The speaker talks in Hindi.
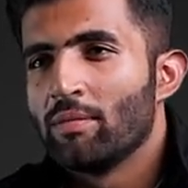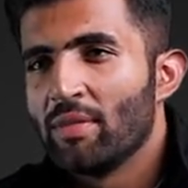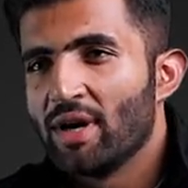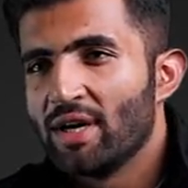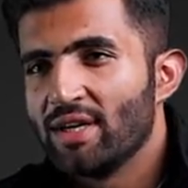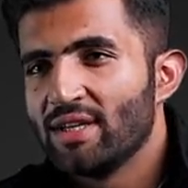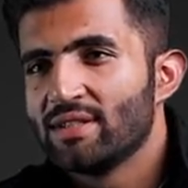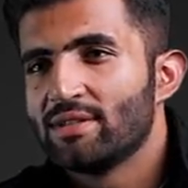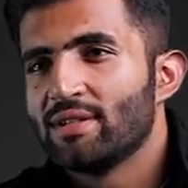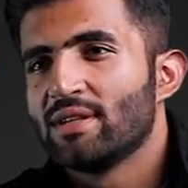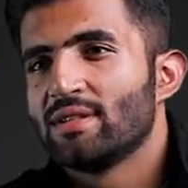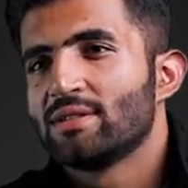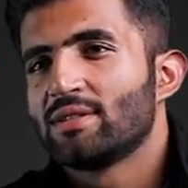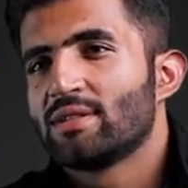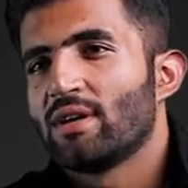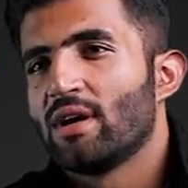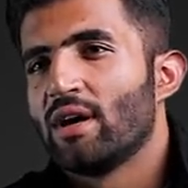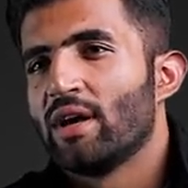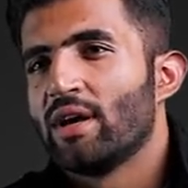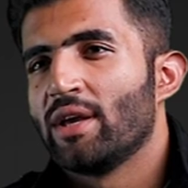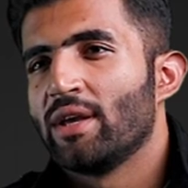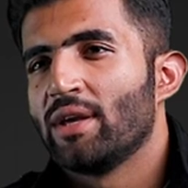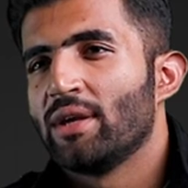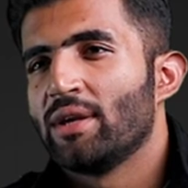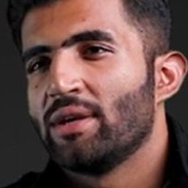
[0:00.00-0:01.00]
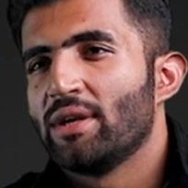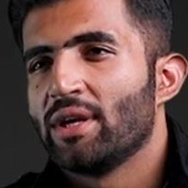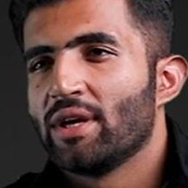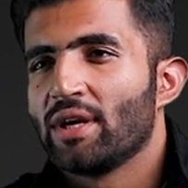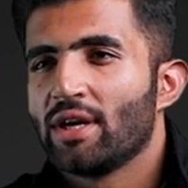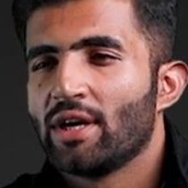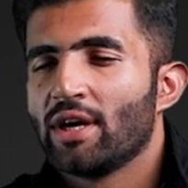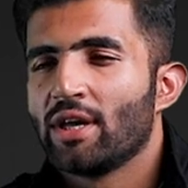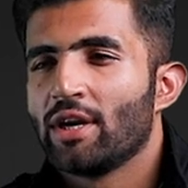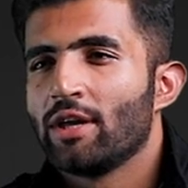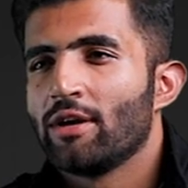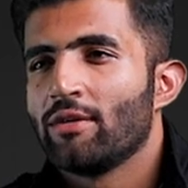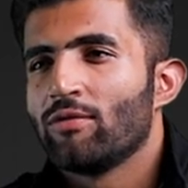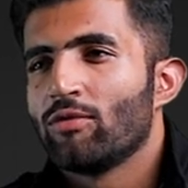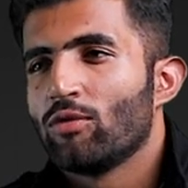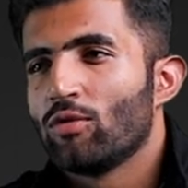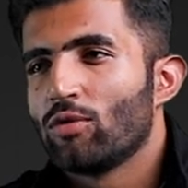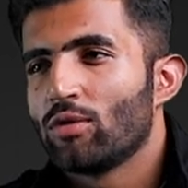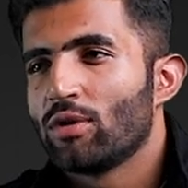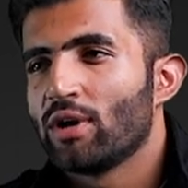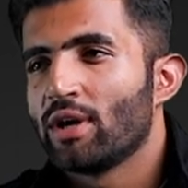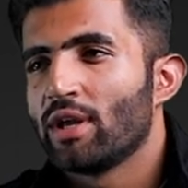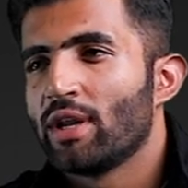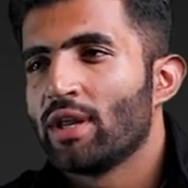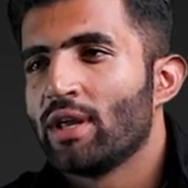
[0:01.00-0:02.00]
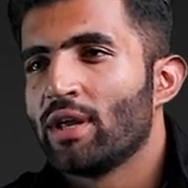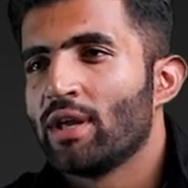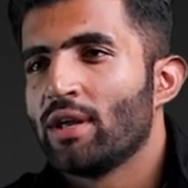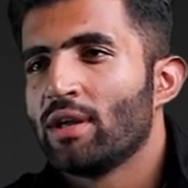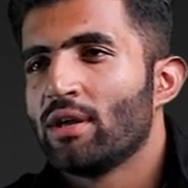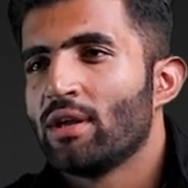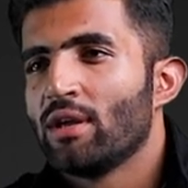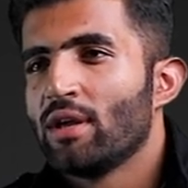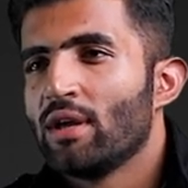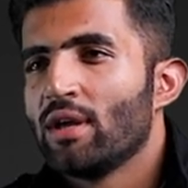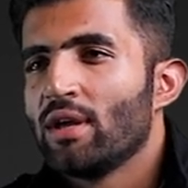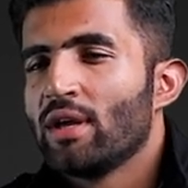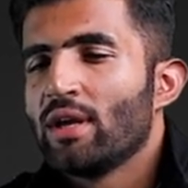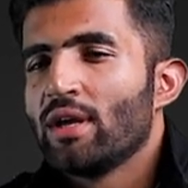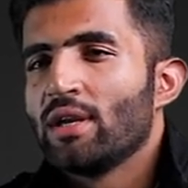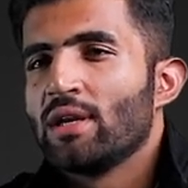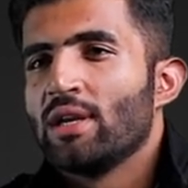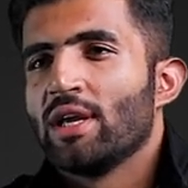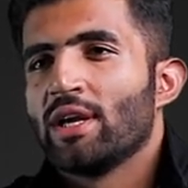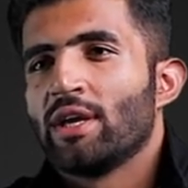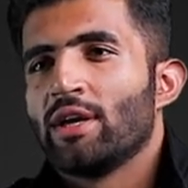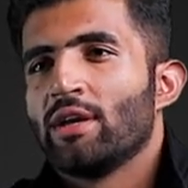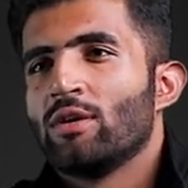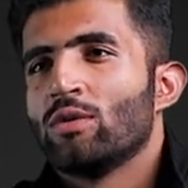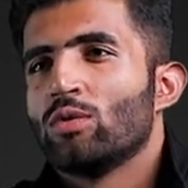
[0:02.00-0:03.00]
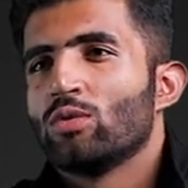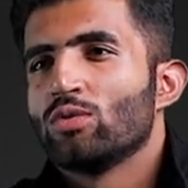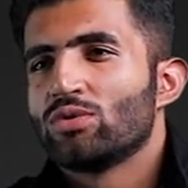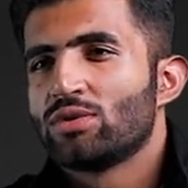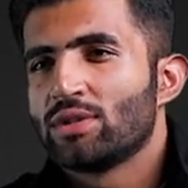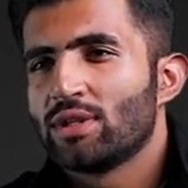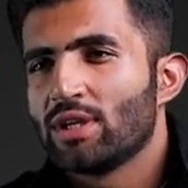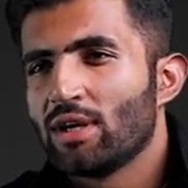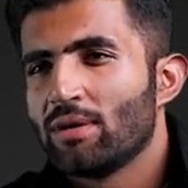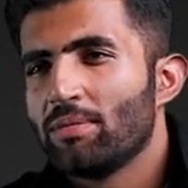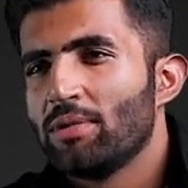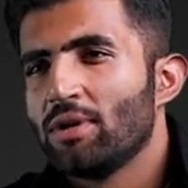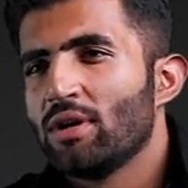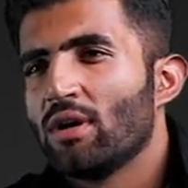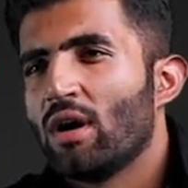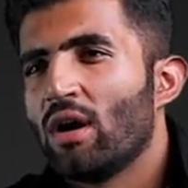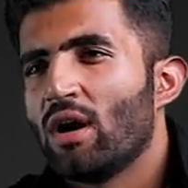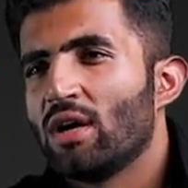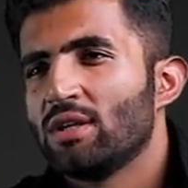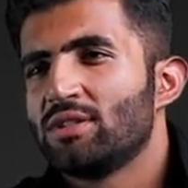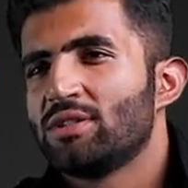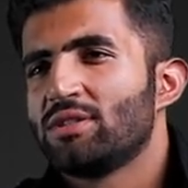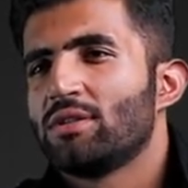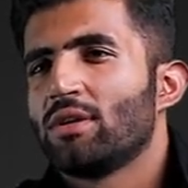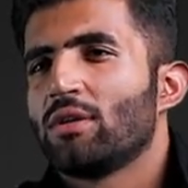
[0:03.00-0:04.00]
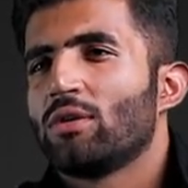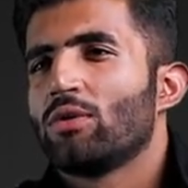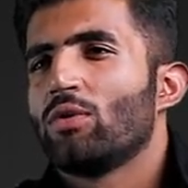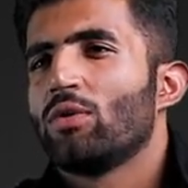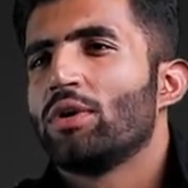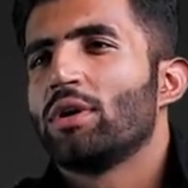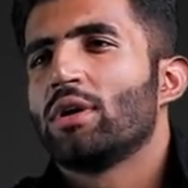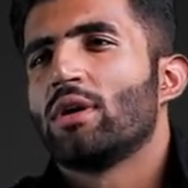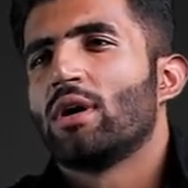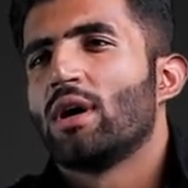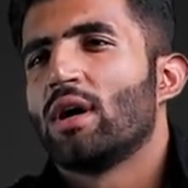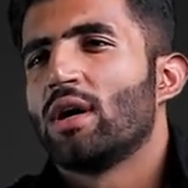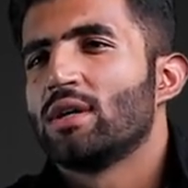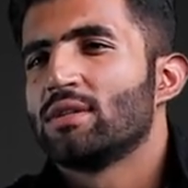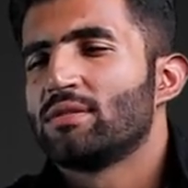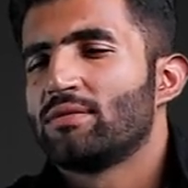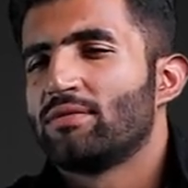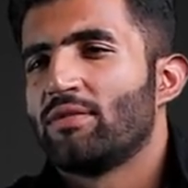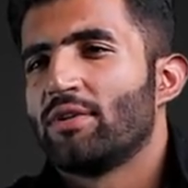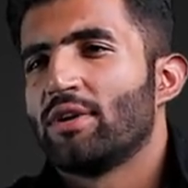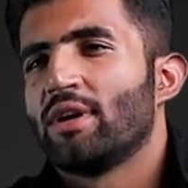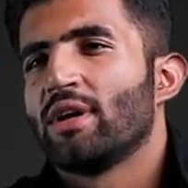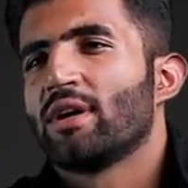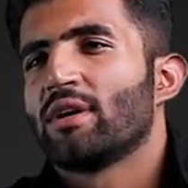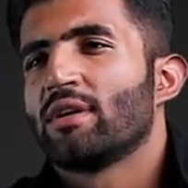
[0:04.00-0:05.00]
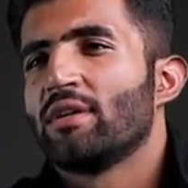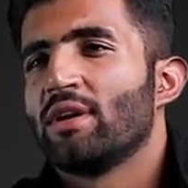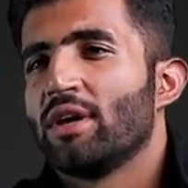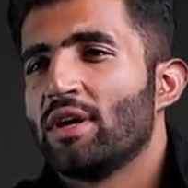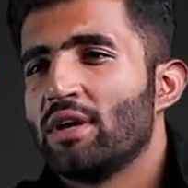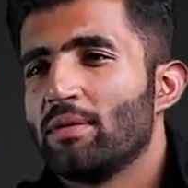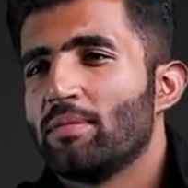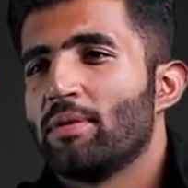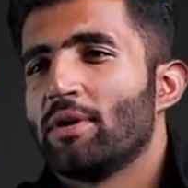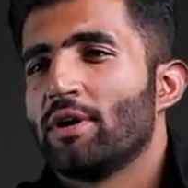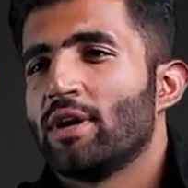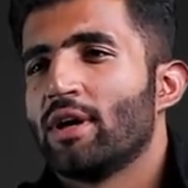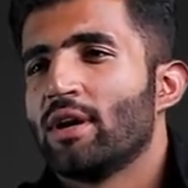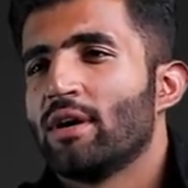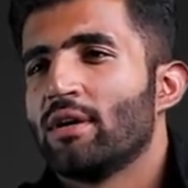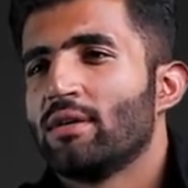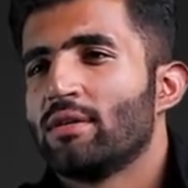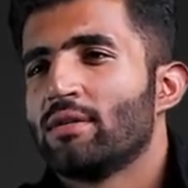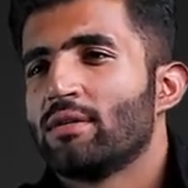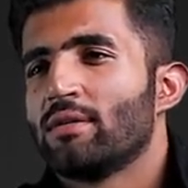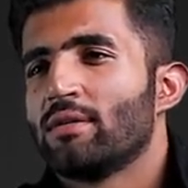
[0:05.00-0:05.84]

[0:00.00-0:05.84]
मेडिसिन खाएं ये करें वो करें लेकिन उससे भी आज तक कोई ख़ास फ़र्क नहीं पड़ा